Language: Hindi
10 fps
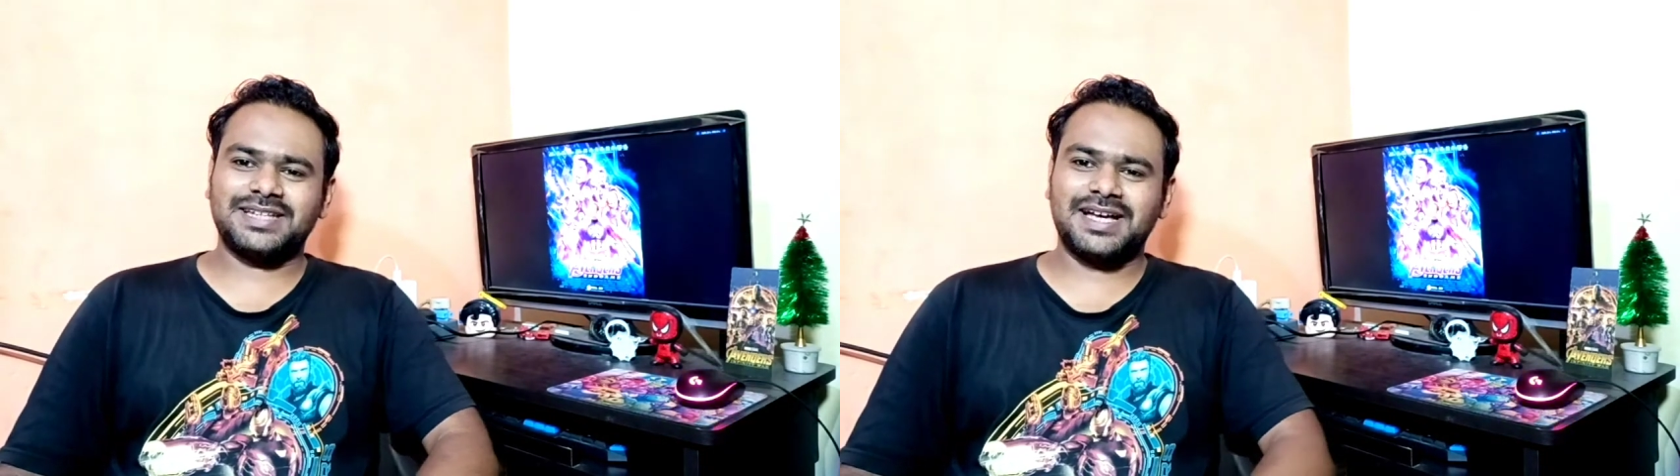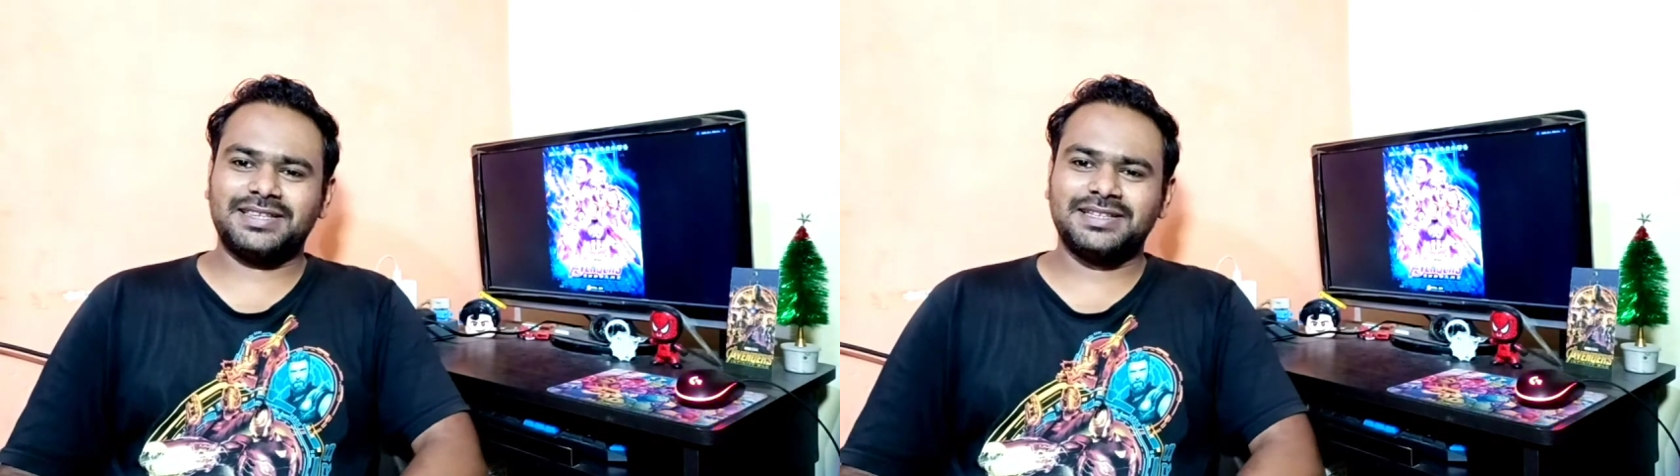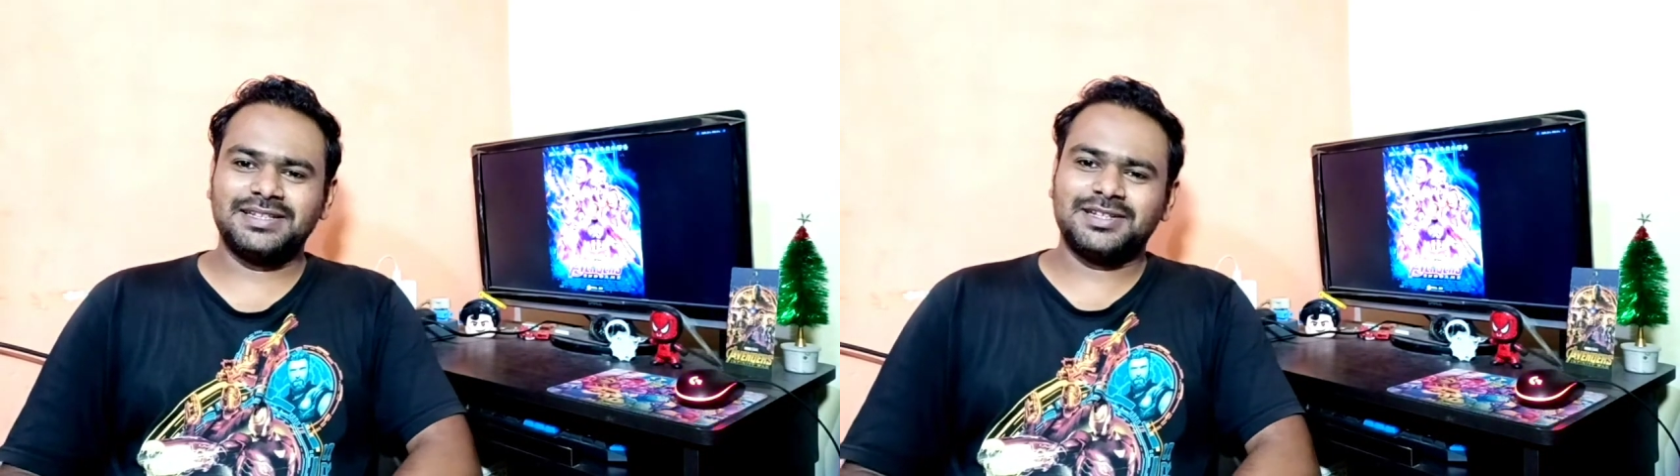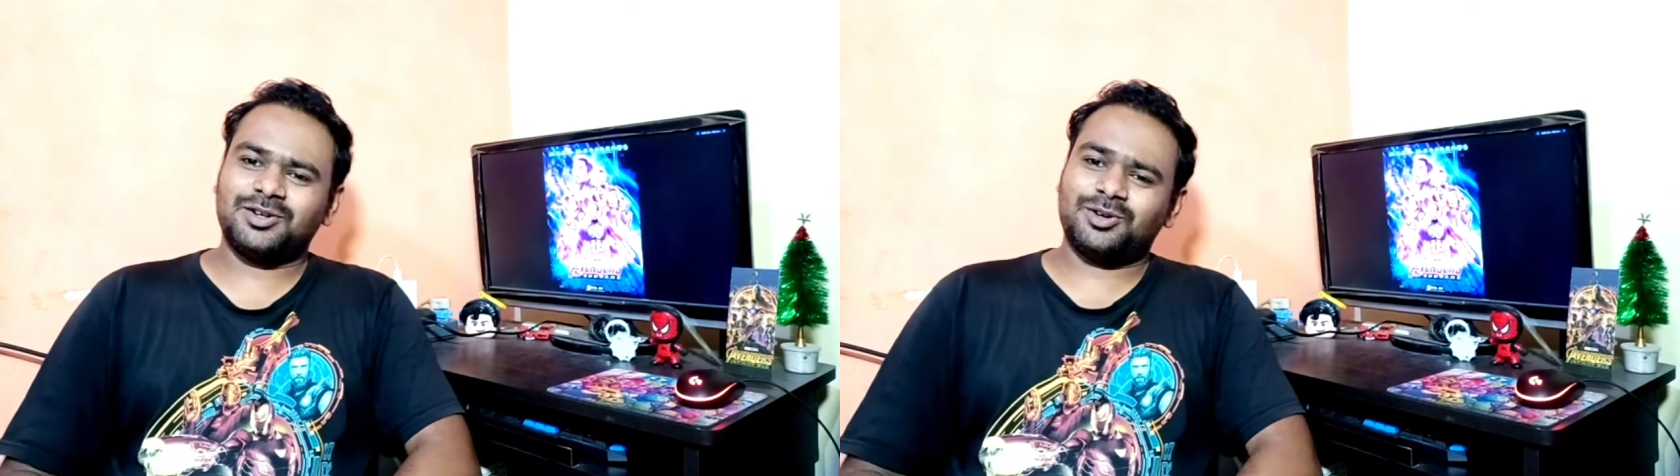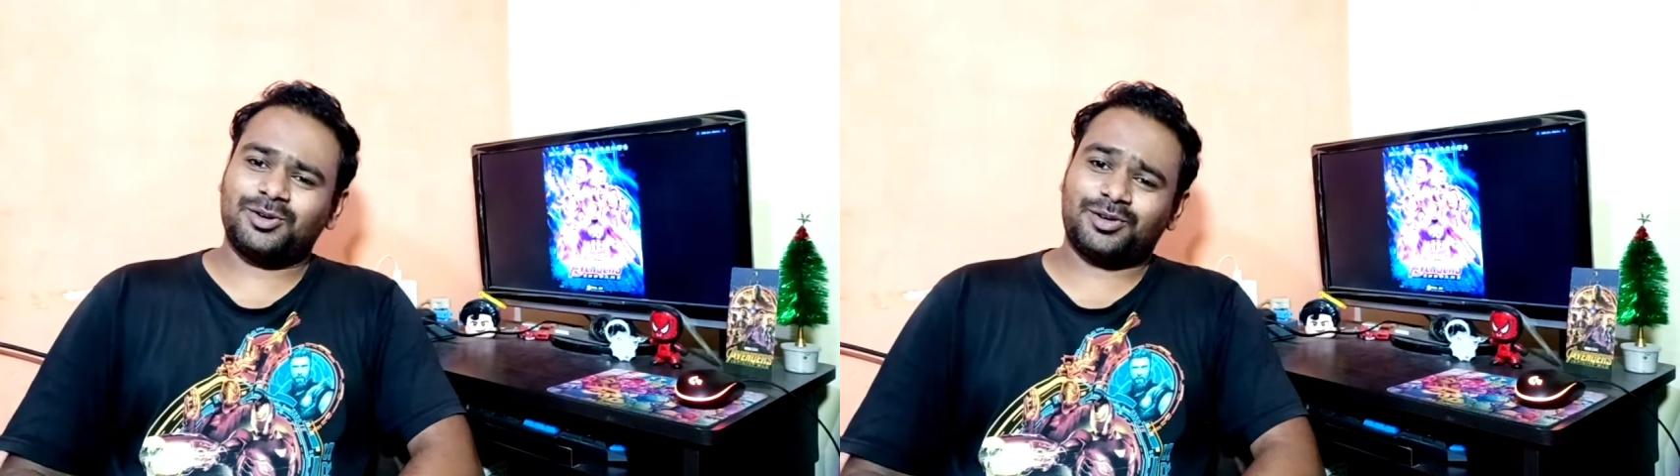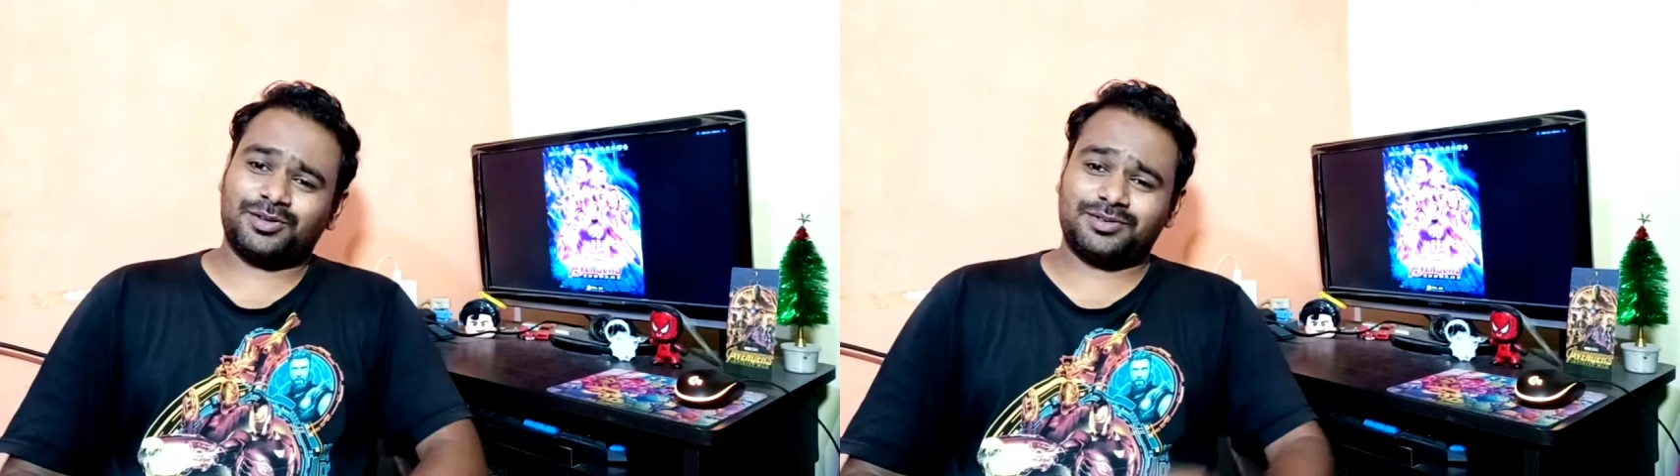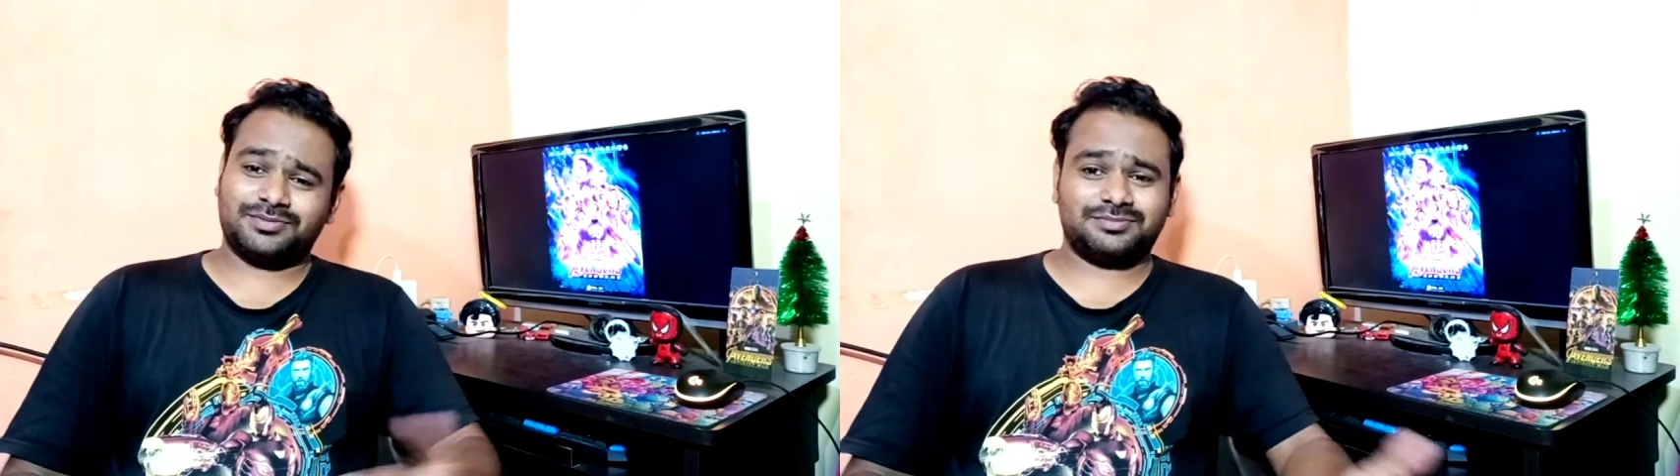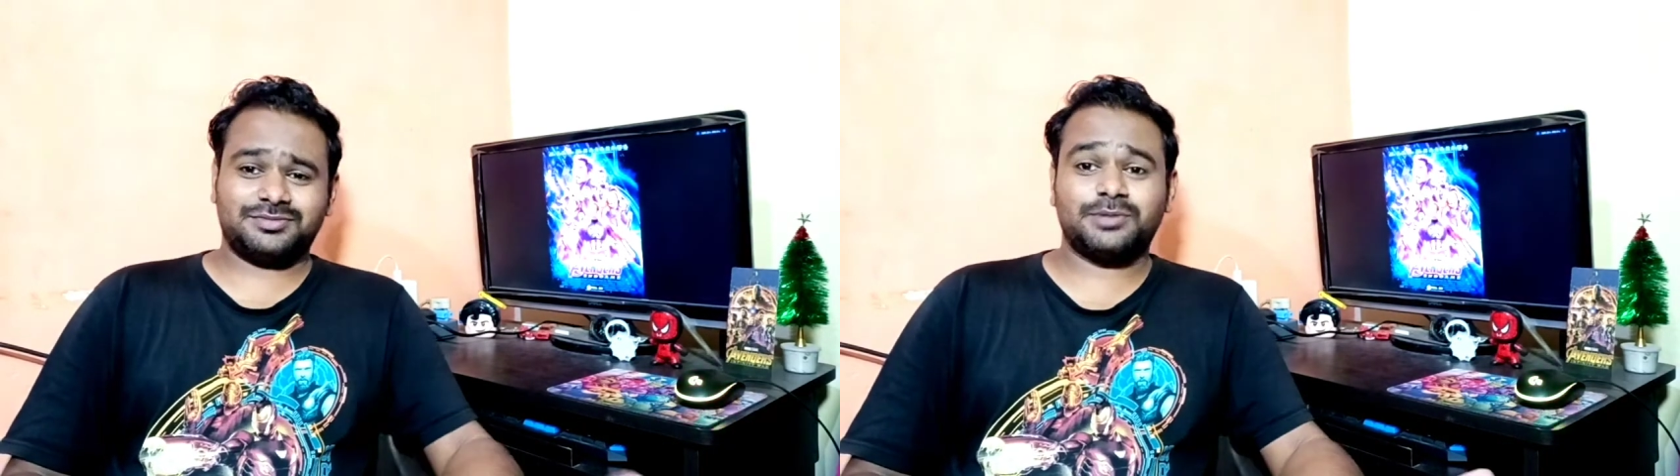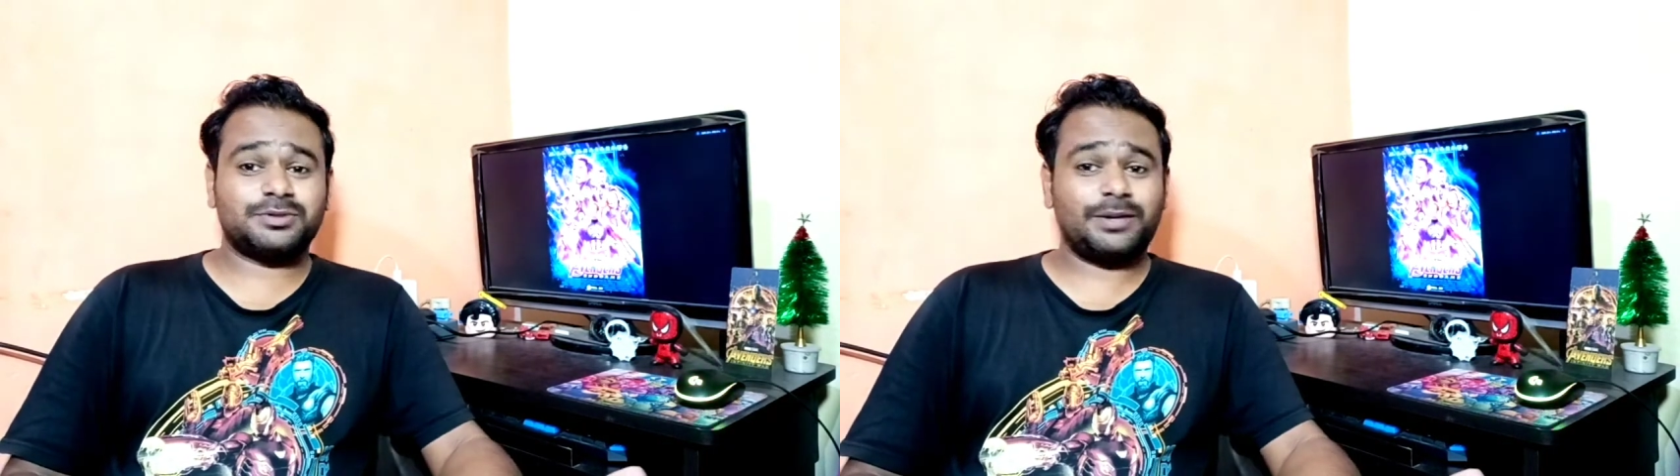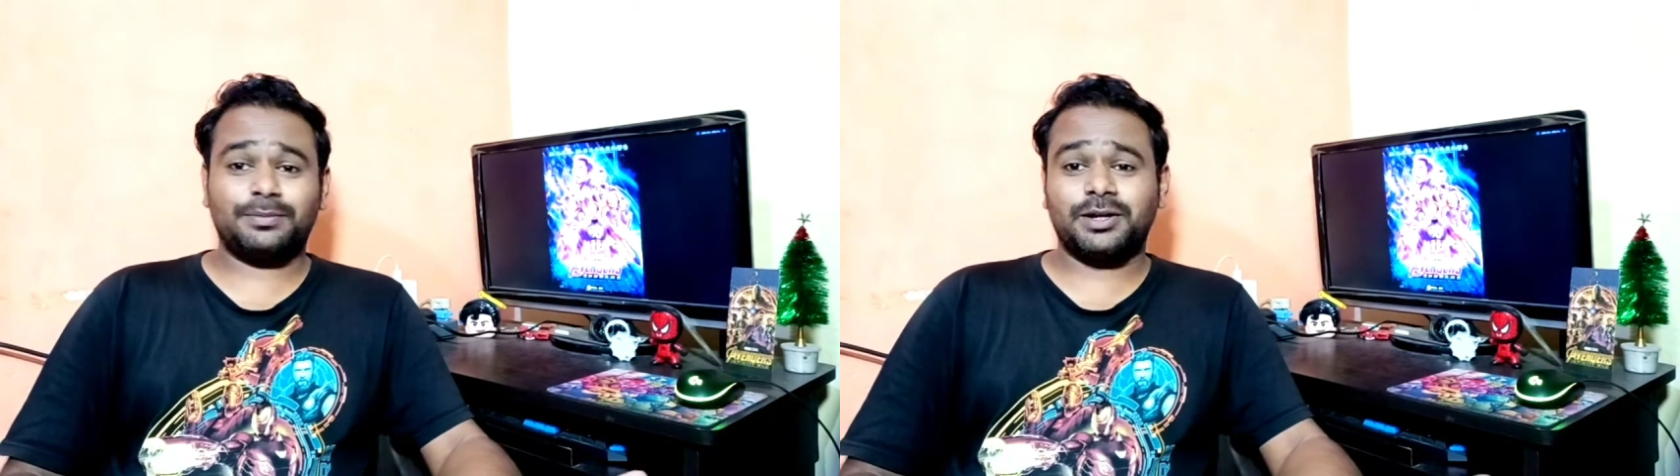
साथ और सब्सक्राइब